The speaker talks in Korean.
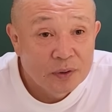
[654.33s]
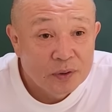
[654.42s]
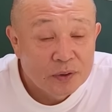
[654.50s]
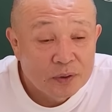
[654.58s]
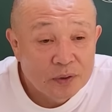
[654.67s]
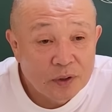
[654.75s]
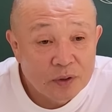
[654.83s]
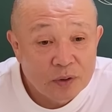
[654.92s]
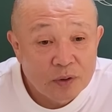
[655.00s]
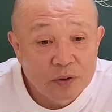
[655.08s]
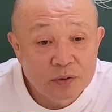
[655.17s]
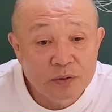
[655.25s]
그러니까
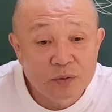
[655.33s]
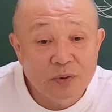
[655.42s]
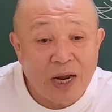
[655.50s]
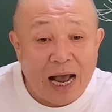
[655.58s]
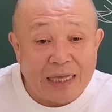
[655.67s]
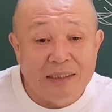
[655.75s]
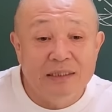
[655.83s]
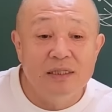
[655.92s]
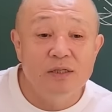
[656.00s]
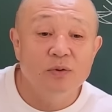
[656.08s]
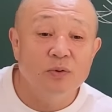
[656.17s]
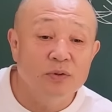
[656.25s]
허튼 돈을 안
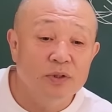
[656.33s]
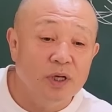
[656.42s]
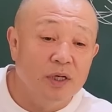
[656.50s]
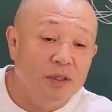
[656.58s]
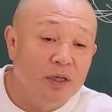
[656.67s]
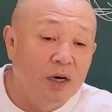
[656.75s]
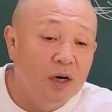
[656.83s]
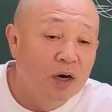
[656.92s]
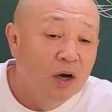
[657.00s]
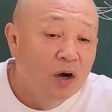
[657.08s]
쓰려고 하는 게 아니라